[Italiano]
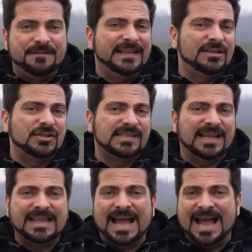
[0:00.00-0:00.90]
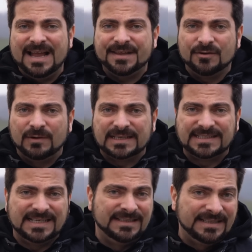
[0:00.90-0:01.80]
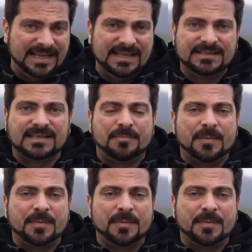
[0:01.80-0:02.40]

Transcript: Infatti c'è stata anche una sentenza a